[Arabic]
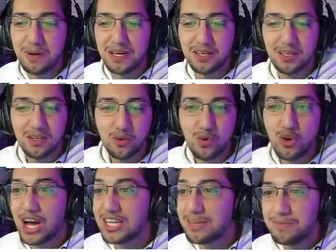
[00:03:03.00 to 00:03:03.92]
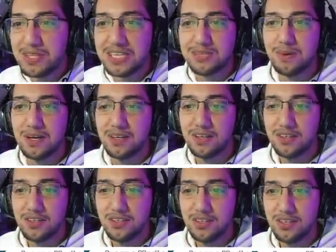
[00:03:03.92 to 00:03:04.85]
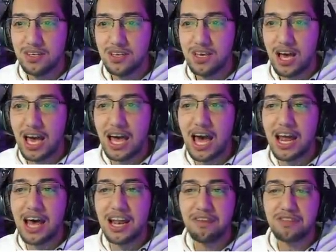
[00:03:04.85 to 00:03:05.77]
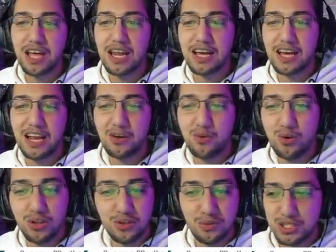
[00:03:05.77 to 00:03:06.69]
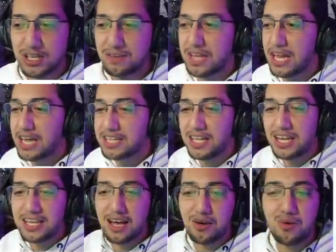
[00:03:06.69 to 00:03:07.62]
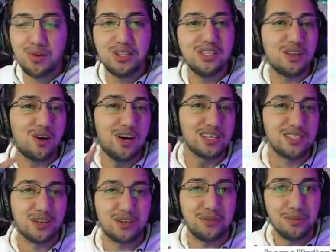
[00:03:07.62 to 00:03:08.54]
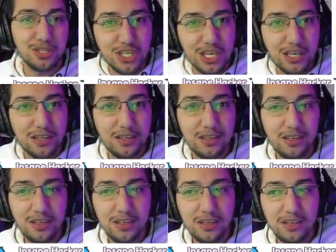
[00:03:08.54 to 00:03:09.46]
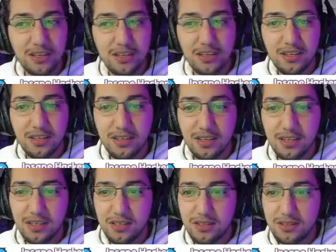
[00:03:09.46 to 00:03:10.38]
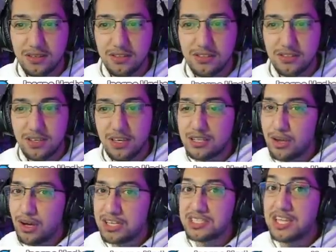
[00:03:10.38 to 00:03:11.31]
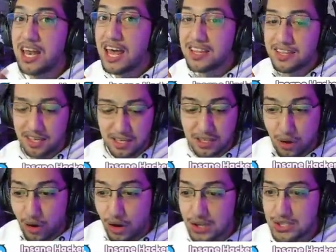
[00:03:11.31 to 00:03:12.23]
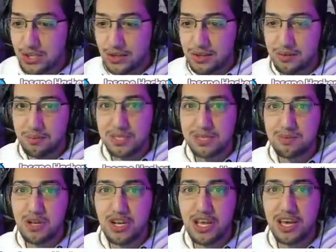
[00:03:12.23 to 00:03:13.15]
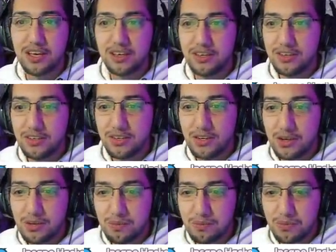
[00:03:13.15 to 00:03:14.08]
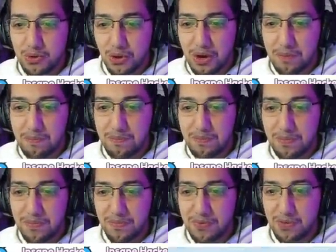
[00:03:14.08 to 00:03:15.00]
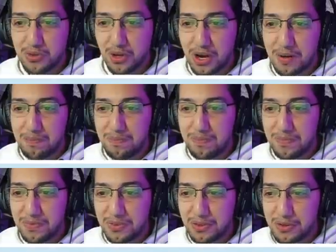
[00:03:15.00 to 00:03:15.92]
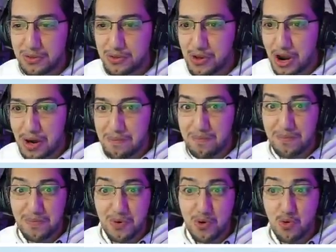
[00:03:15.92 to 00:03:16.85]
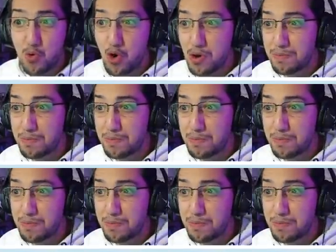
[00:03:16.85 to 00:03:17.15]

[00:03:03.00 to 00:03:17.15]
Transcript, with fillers: آه. كل واحده بنسبه عايز العصفوره دي انا انا هفتح لك على الجولد بص هفتح لك ثلاثه على الجولد انت وحظك ماشي أدوم لي ماشي يلا انت وح... ثلاثه انت وحظك بسم الله ماشي يا رب يا رب يا رب وور